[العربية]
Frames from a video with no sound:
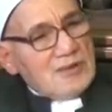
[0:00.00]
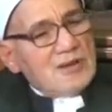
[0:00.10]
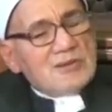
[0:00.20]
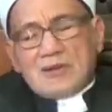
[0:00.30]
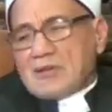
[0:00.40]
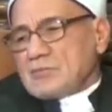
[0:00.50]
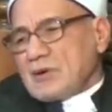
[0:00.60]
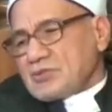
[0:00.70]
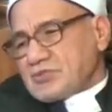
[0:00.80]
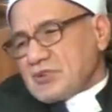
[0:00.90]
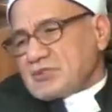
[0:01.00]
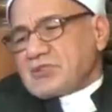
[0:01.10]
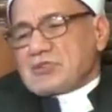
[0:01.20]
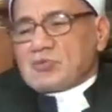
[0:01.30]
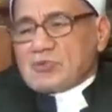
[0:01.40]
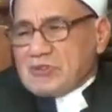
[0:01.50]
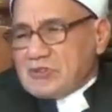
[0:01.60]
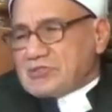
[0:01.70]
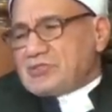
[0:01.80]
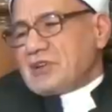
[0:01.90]
أي علم منطق
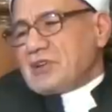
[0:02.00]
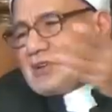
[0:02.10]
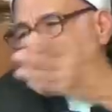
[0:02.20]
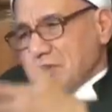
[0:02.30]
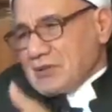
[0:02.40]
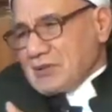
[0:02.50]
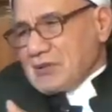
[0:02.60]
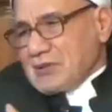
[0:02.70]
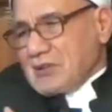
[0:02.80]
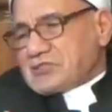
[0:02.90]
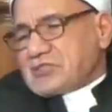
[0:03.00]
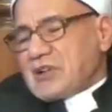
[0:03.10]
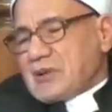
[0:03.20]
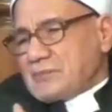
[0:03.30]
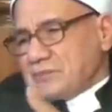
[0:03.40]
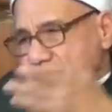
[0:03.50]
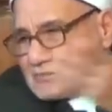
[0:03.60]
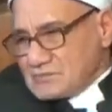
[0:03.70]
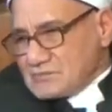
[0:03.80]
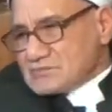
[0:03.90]
تجويد حساب
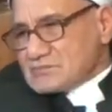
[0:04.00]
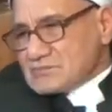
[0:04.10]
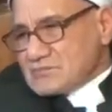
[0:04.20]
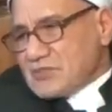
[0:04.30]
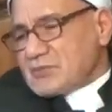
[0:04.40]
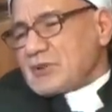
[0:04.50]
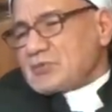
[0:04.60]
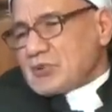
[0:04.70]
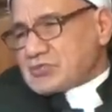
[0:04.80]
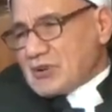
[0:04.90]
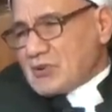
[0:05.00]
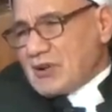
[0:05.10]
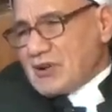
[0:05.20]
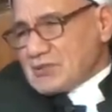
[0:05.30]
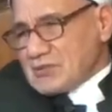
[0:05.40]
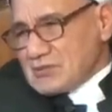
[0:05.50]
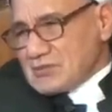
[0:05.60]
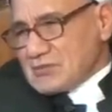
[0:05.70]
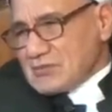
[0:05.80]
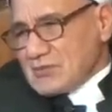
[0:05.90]
في مجموعة قواعد
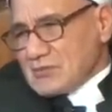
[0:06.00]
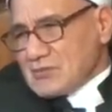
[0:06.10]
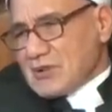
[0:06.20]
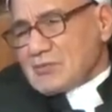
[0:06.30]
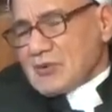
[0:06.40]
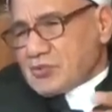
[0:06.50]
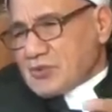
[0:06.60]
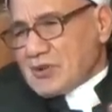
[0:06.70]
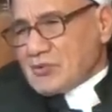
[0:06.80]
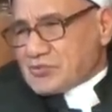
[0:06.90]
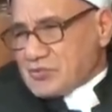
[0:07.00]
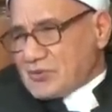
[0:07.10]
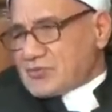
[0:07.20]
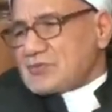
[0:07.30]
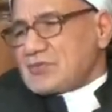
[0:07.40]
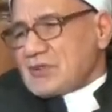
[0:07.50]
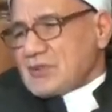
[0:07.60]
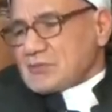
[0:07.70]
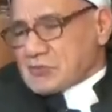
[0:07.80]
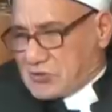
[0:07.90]
جمع الطرح والصرف
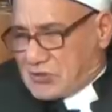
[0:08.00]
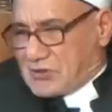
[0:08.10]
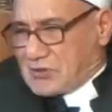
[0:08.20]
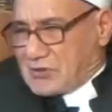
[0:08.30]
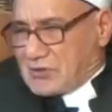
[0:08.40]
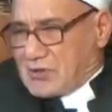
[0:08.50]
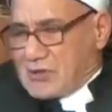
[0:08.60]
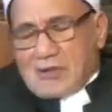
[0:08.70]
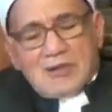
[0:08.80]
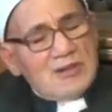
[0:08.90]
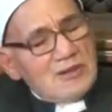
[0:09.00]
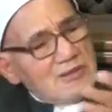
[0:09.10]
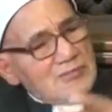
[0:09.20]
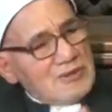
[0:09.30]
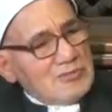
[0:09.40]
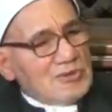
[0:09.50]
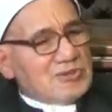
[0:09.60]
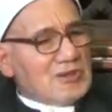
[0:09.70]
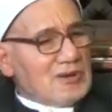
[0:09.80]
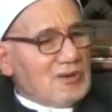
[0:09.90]
مش كده مجموعة
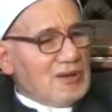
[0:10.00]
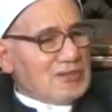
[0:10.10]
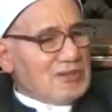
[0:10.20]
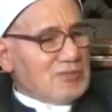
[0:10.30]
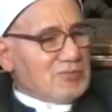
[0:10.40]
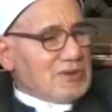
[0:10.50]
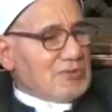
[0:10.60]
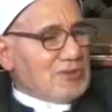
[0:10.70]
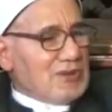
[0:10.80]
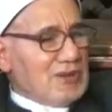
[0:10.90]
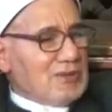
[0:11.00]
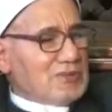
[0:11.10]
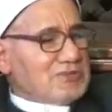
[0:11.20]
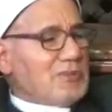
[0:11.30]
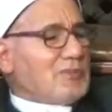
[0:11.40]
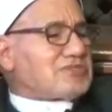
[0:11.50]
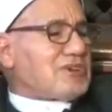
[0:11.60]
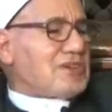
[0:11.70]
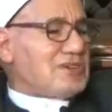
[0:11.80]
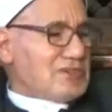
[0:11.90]
القواعد دي اللي بتكون العلم اسمها
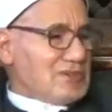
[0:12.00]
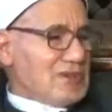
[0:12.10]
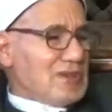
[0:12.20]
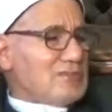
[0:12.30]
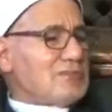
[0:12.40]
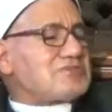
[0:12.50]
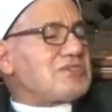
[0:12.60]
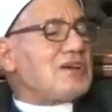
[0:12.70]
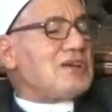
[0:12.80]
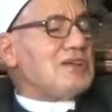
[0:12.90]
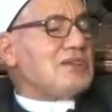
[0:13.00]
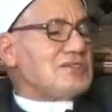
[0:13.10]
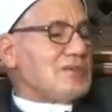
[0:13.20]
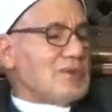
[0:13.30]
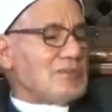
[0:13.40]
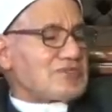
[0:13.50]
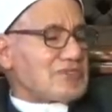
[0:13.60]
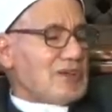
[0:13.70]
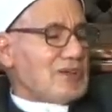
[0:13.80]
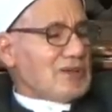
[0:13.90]
مسائل مسائل جمع
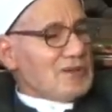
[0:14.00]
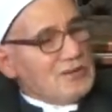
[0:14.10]
مسألة